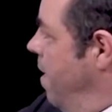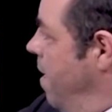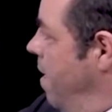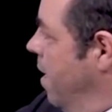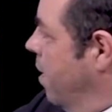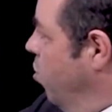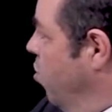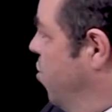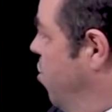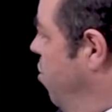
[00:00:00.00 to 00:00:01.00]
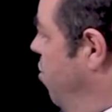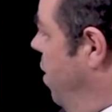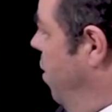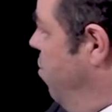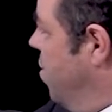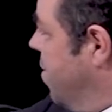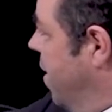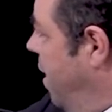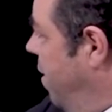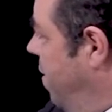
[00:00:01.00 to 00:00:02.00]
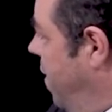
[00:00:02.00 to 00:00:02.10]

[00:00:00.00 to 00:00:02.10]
l'éclosion et le stade